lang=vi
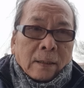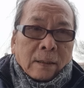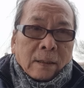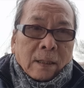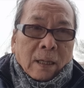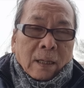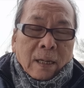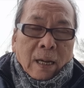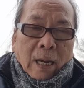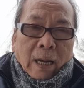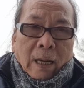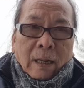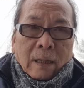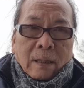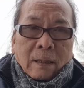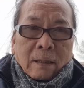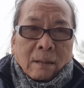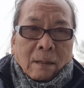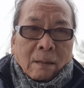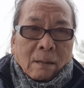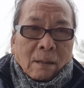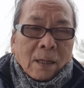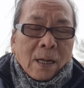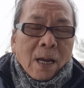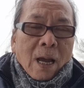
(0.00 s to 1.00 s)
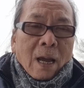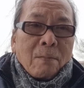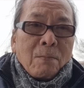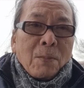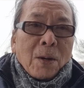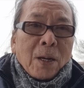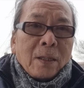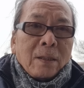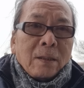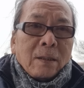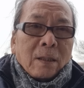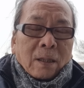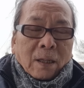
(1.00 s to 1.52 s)
Vì vậy, giữa hai
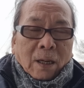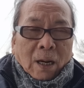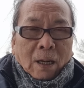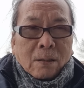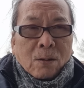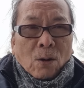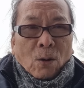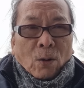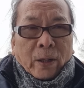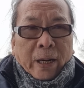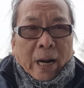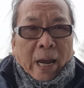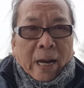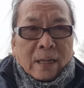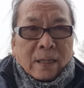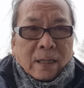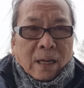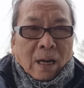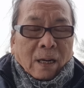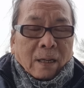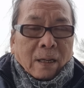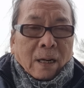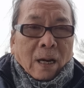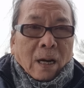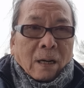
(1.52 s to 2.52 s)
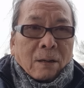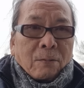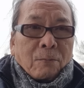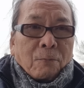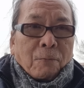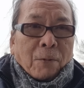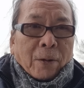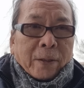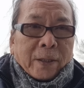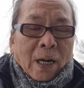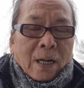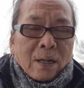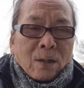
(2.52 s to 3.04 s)
bên vẫn còn đang chờ đợi
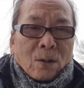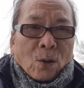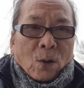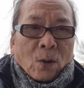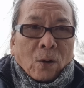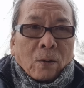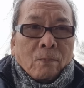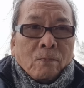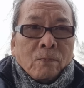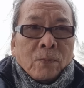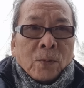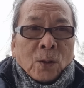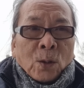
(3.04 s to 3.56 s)
và tranh luận